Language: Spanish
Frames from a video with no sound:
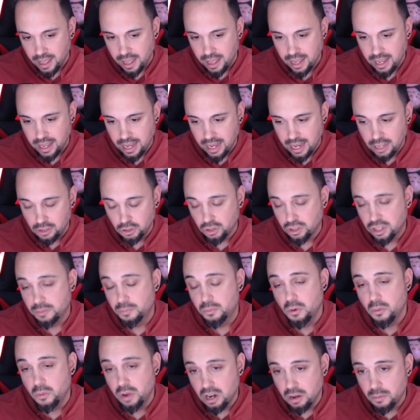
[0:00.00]
Eh, entonces,
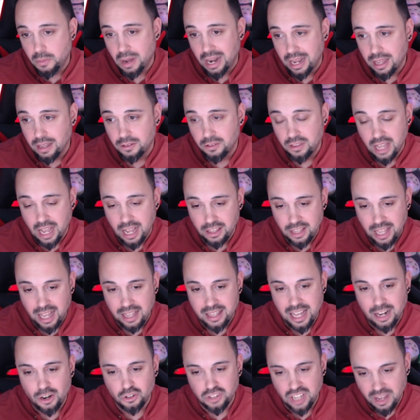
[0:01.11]
pues bueno, vale, ya,
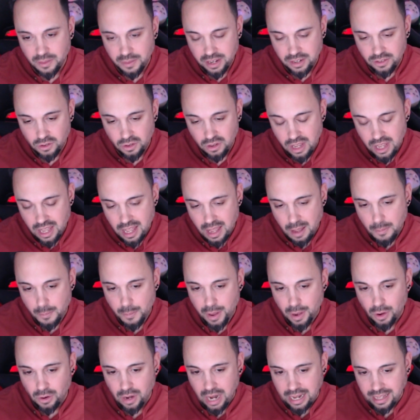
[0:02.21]
lo sabes, ¿no?
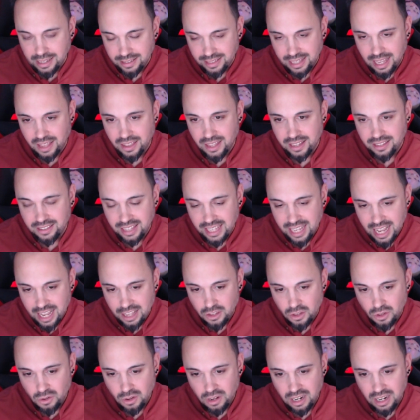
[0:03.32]
Pero la lista de este
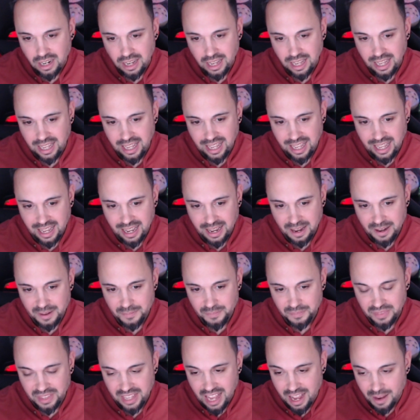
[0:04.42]
año, eh,
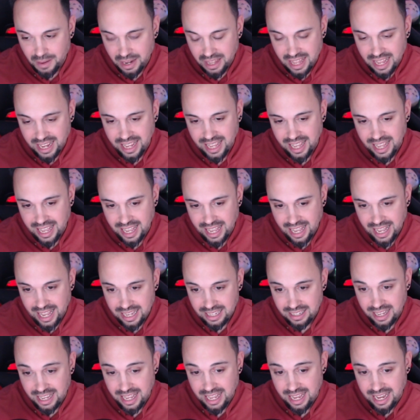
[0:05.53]
la verdad que
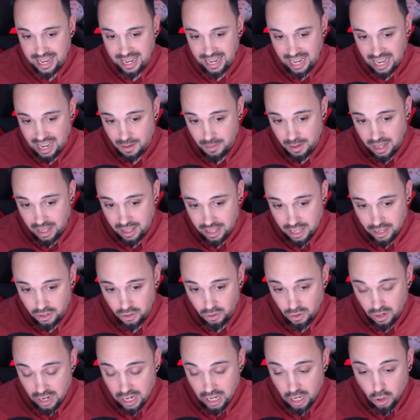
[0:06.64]
es increíble. De
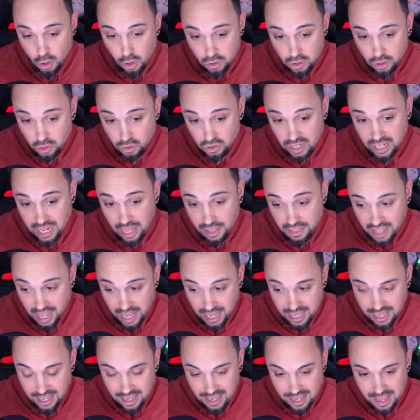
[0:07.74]
hecho, el COD, no sé qué hace
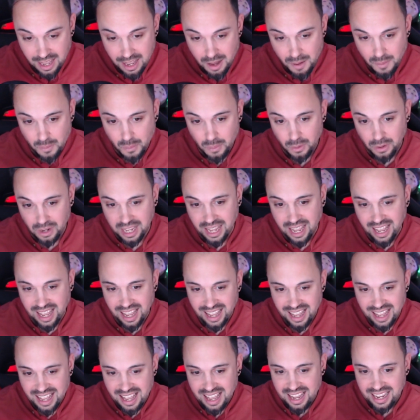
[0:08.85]
ahí,
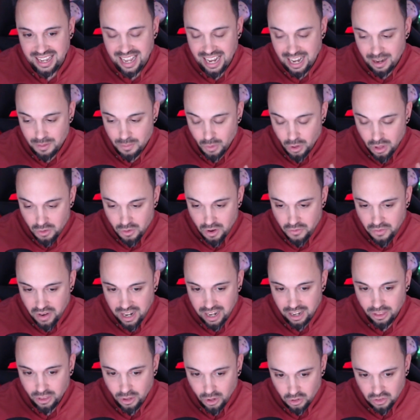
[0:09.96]
porque que el modo
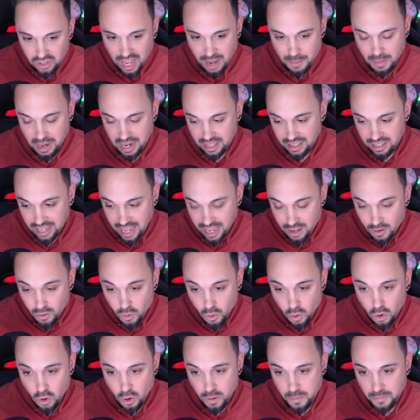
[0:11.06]
Warfare 2 aparezca ahí un
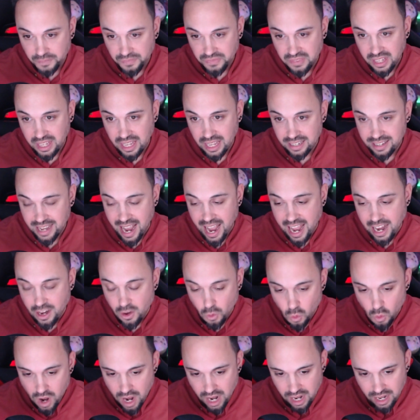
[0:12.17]
juego que es
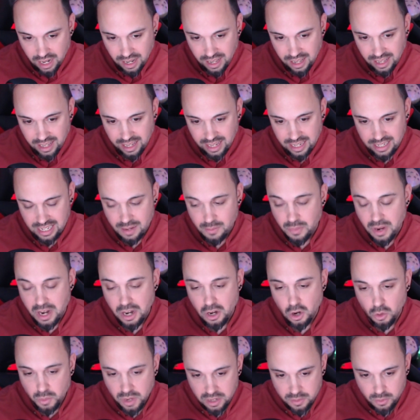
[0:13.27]
anual, que siempre es
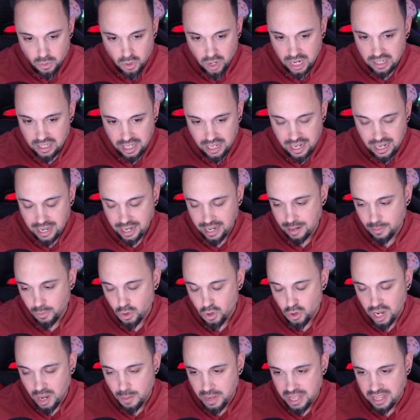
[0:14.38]
lo mismo, que sí, que el
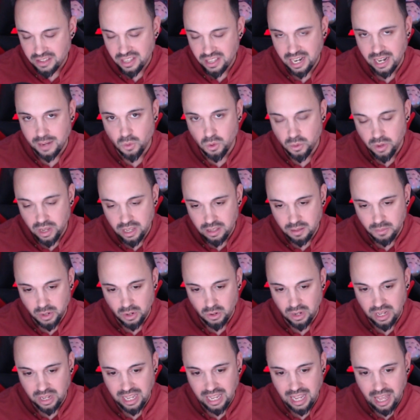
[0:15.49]
modo campaña estará muy bien,
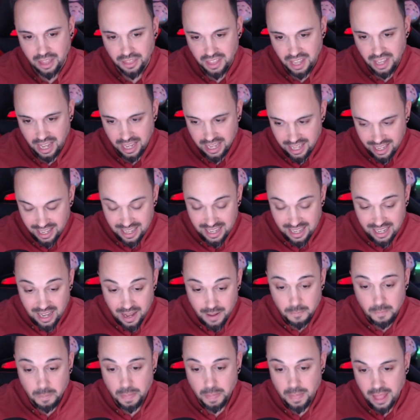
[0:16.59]
pero ¿qué hace ahí?
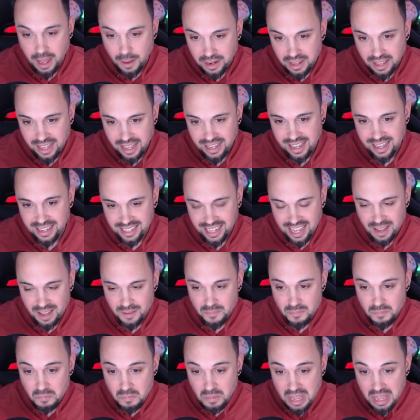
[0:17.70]
La verdad es que
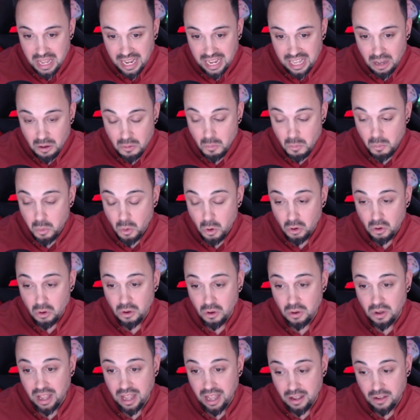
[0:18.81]
me he quedado un
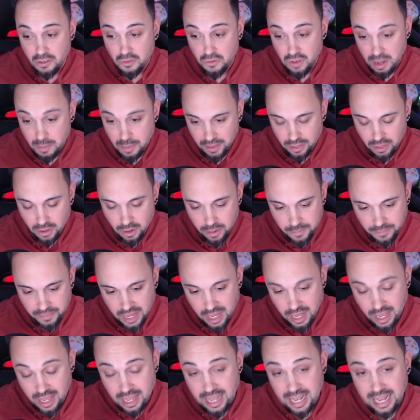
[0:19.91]
poco flipando.
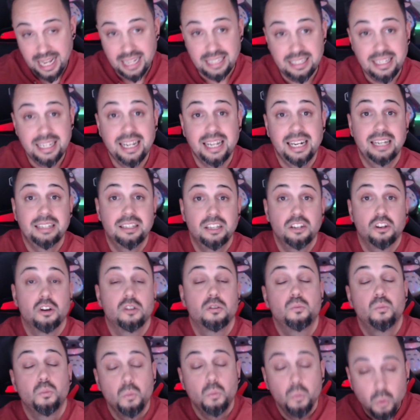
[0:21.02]
Así que nada,
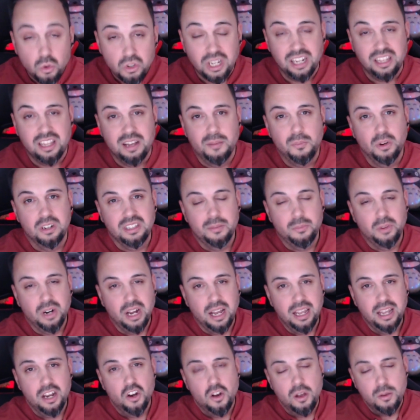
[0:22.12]
chicos, muchas gracias por estar por
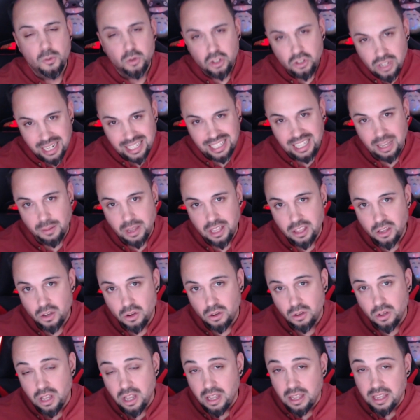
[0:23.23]
ahí. Nos vemos en un siguiente
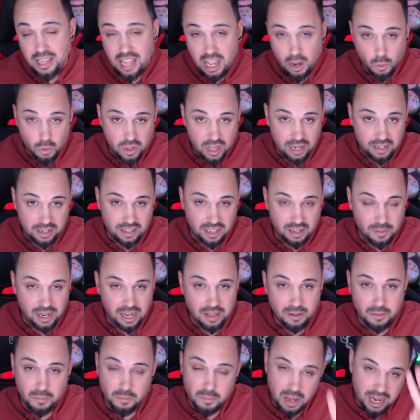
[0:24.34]
vídeo y a cuidarse,
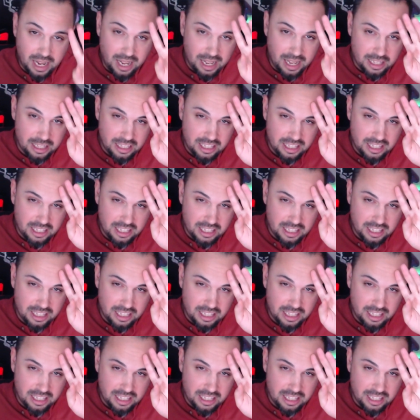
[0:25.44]
¿vale? Venga,